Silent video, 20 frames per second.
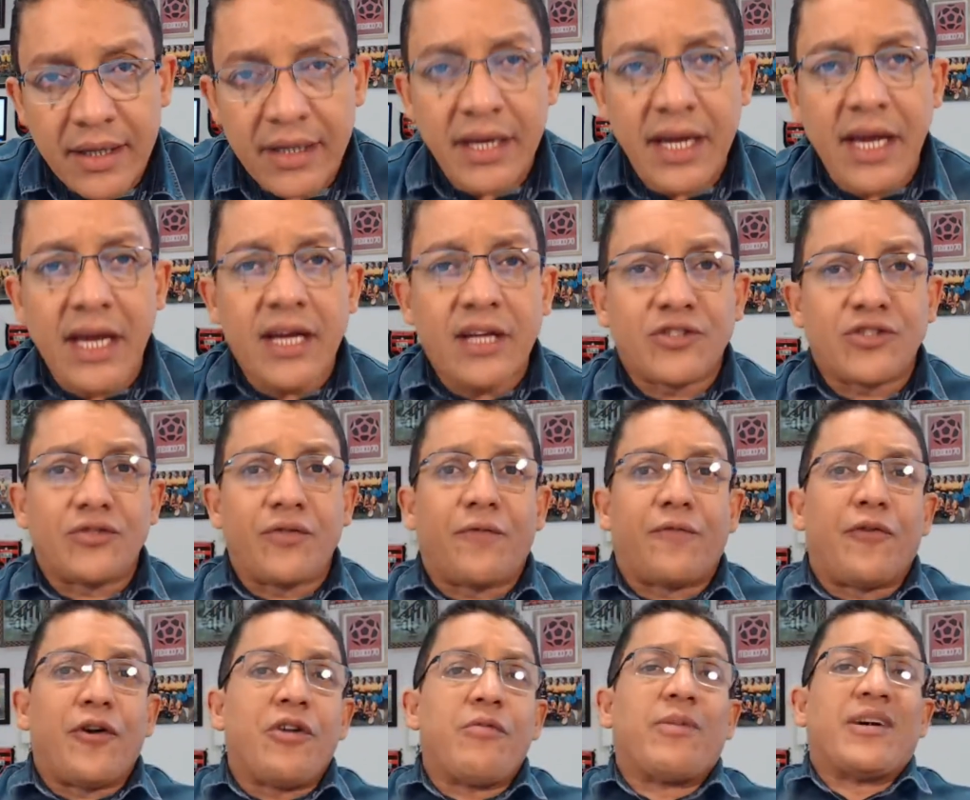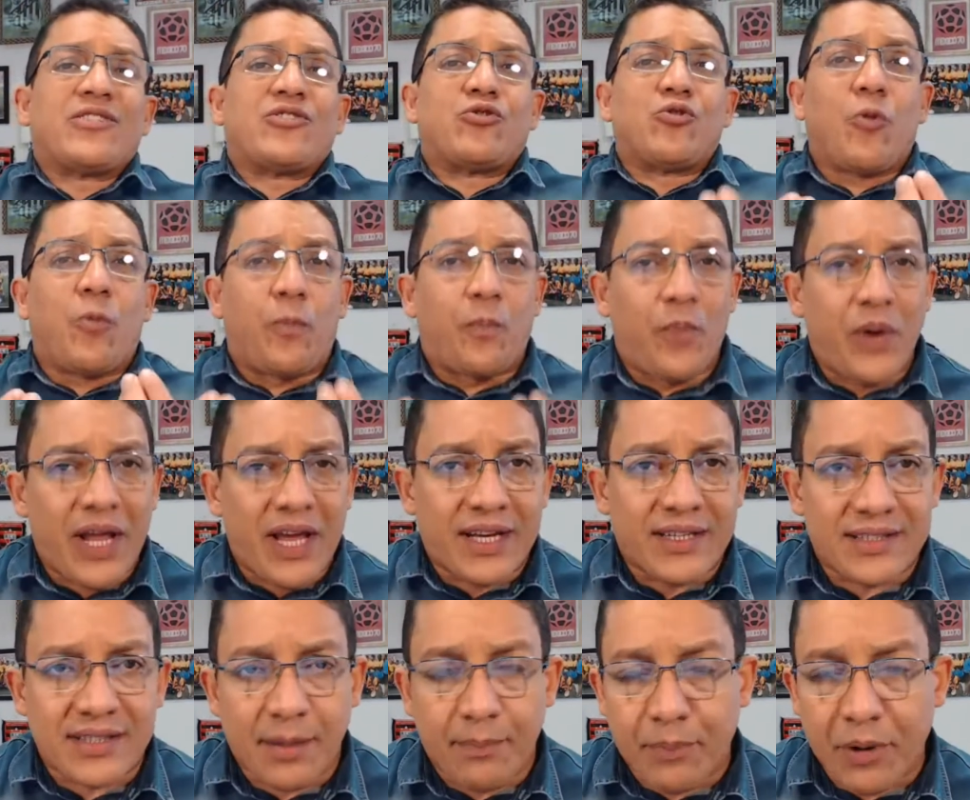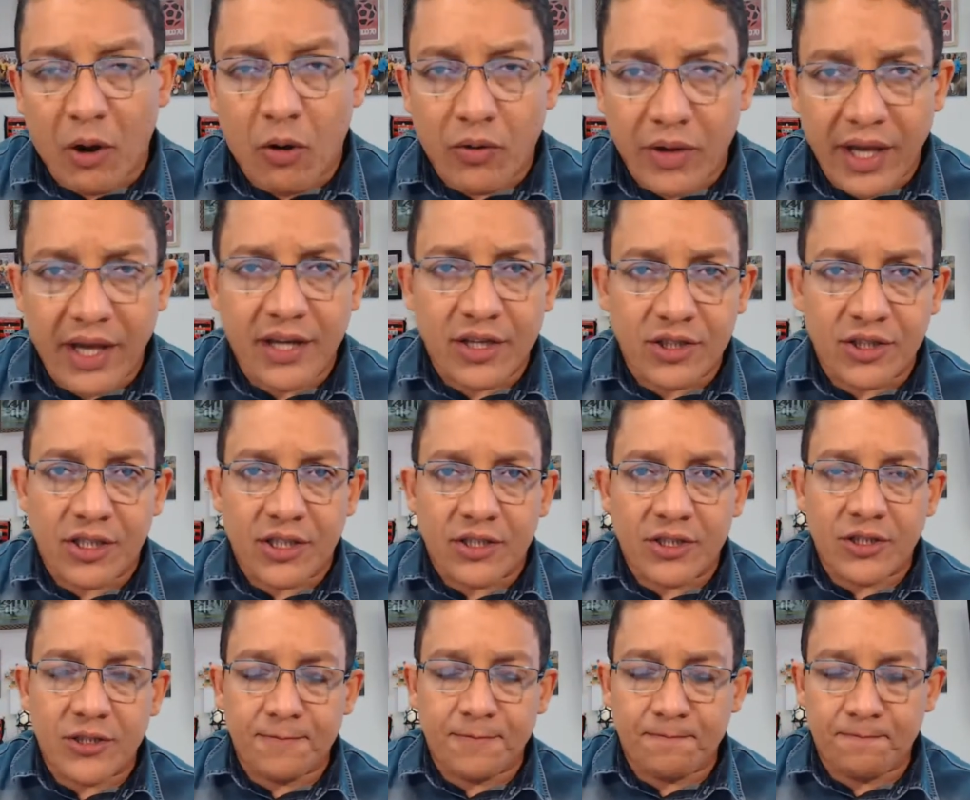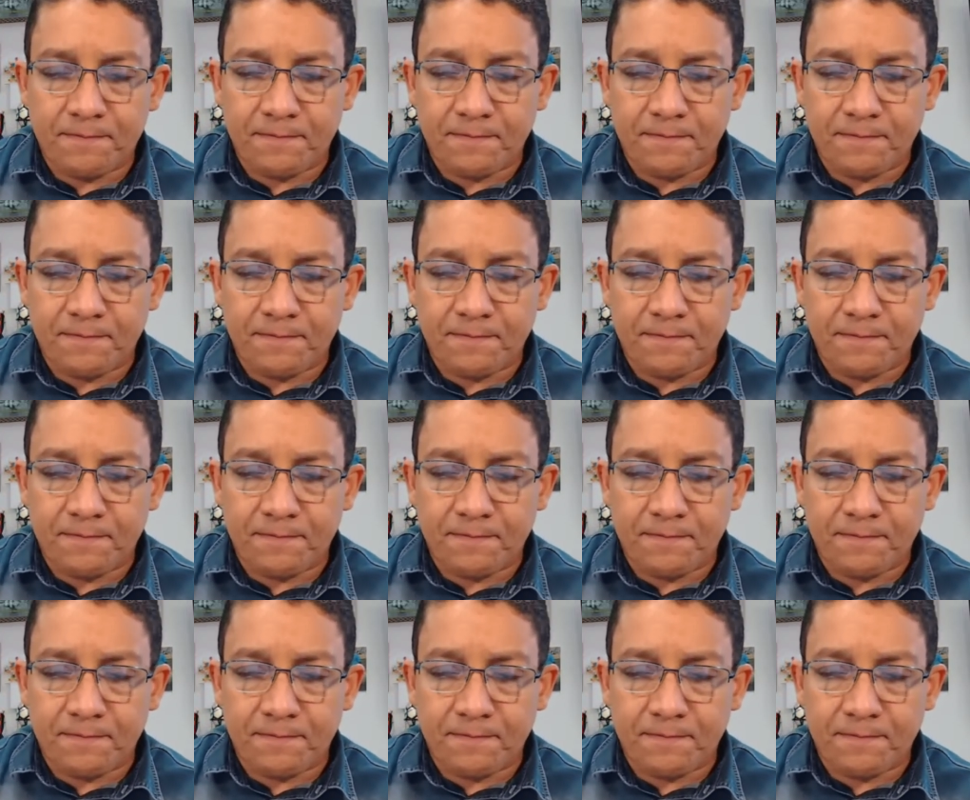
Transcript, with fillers: E isso foi uma surpresa para alguém, gente?